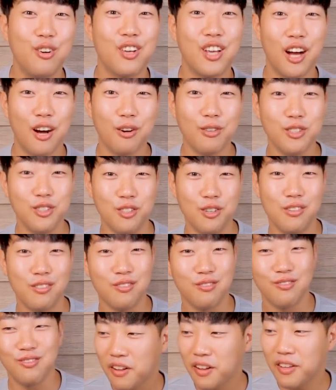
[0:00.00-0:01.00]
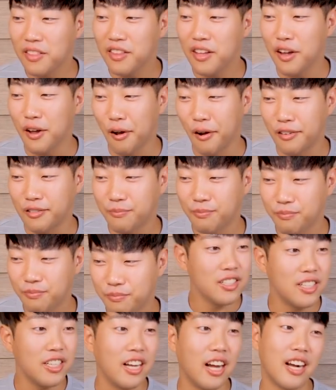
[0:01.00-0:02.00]
이렇게 하거든요. 근데
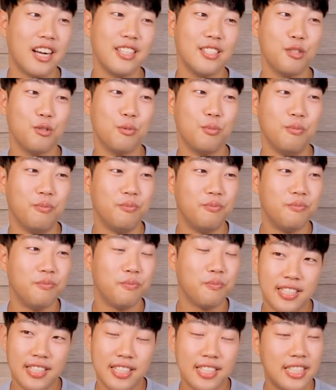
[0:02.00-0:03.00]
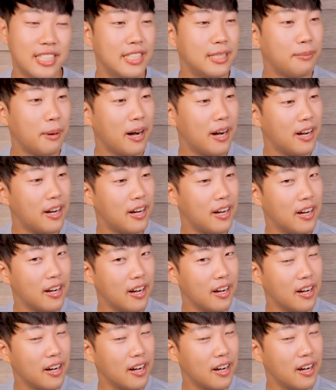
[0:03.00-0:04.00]
이게 약간 좀
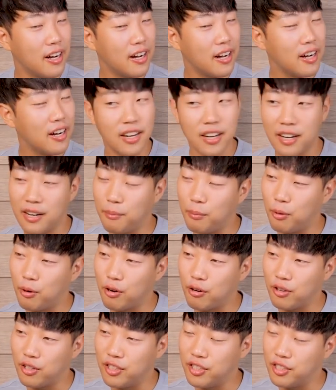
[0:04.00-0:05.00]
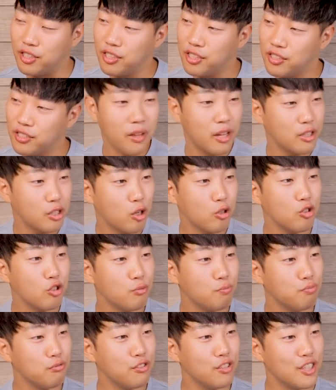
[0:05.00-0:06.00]
지방 뭐라고 해야 되지?
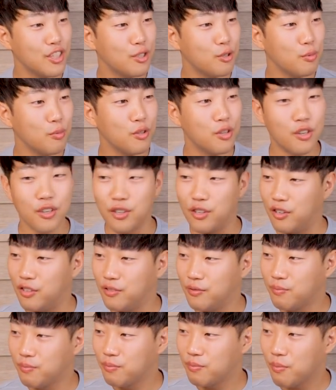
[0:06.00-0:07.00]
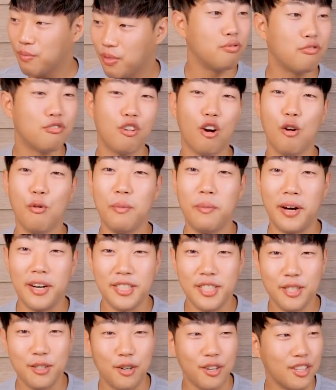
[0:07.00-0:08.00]
청주 분들이 좀 더 부끄러움이
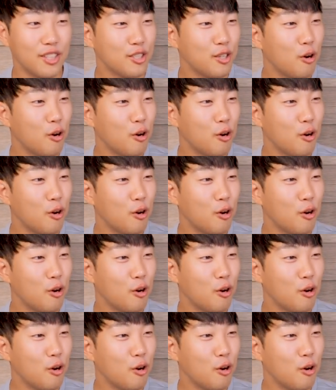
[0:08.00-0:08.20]
많으신 것 같아요.